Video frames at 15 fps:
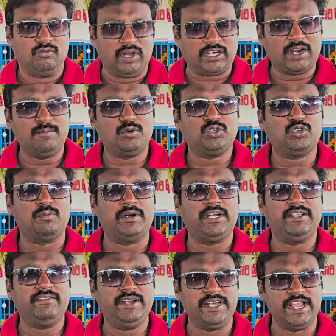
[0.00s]
వెల్కమ్ టు సుమన్
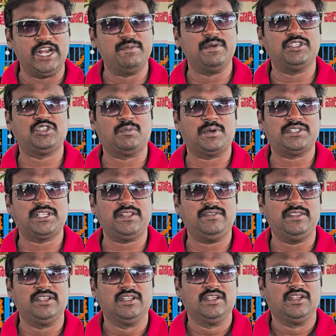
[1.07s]
టీవీ నేను మీ సుప్రసాద్
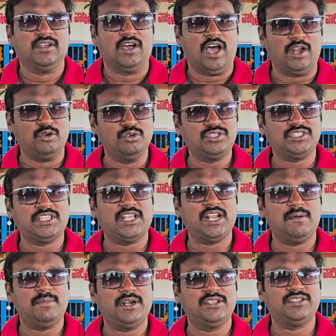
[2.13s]
అల్లూరు
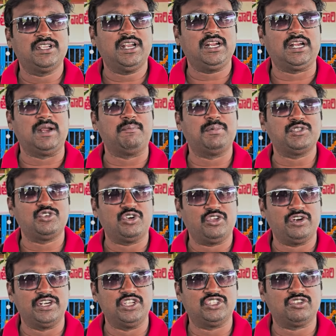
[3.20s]
సీతారామరాజు జిల్లా
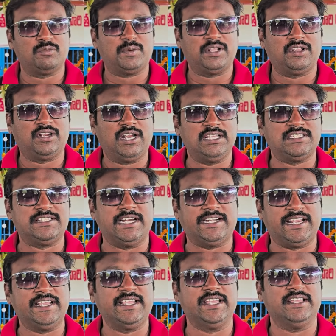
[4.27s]
రంపచోడవరం నియోజకవర్గ
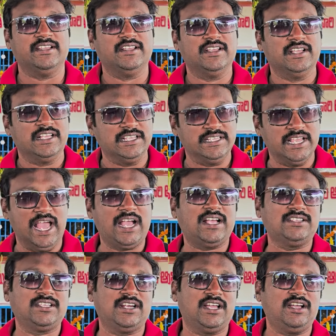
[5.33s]
జడ్డంగి
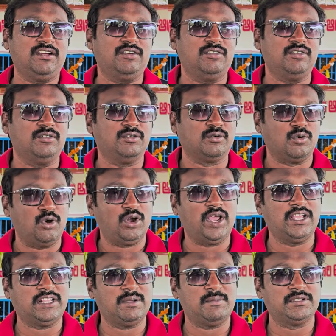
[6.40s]
ఏకశిల గుహలు
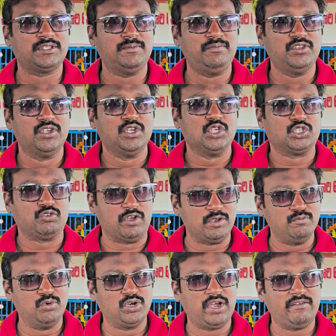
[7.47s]
అయితే మాత్రం
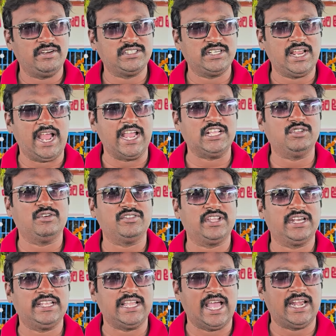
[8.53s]
స్వయంభూగా వెలిసిన ఐదు
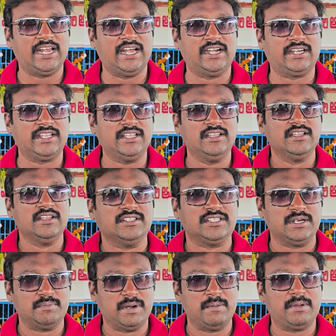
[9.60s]
వందల ఏళ్ళ నాటి
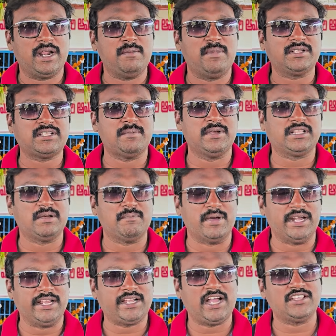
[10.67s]
శ్రీ భ్రమరాంబ సమేత
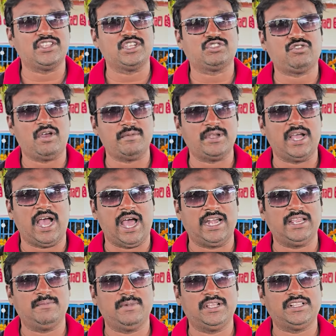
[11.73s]
మల్లికార్జున స్వామి
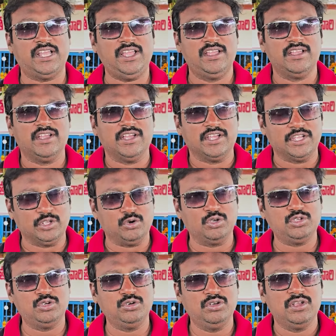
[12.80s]
ఆలయంలో అయితే
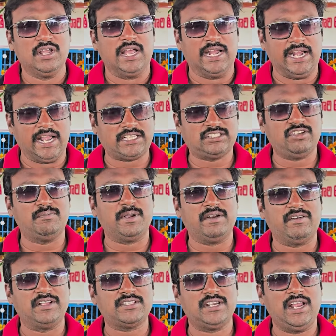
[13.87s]
ఈరోజు లక్ష
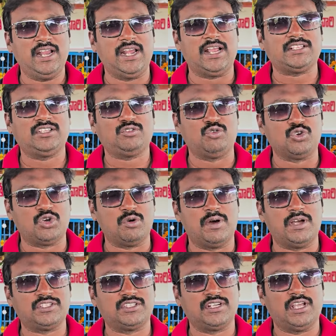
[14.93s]
బిల్వాచన లక్ష
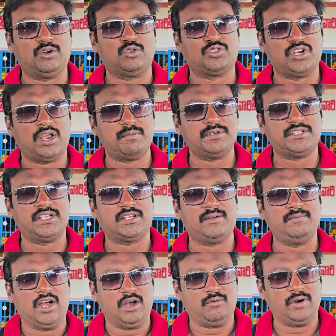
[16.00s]
కుంకుమార్చన రుద్రాభిషేకం
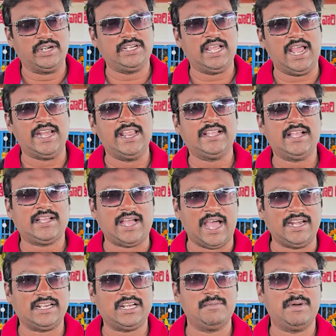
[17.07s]
వంటి అనేక
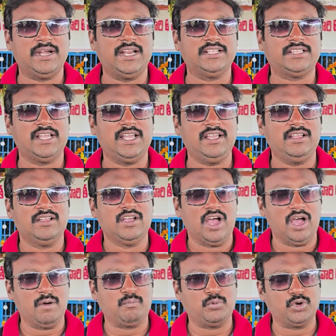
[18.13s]
కార్యక్రమాలను అయితే
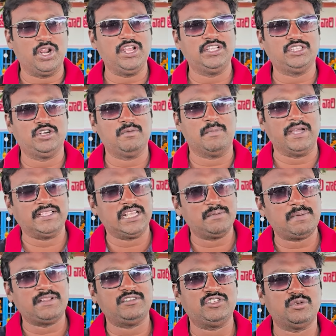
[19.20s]
ఆ పురోహితులు మైదాన
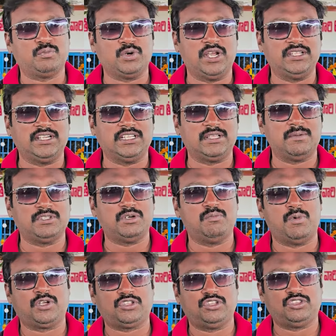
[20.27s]
ప్రాంతంలో పురోహితులు అయితే మాత్రం
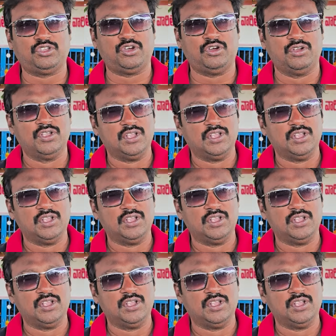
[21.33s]
భక్తులతో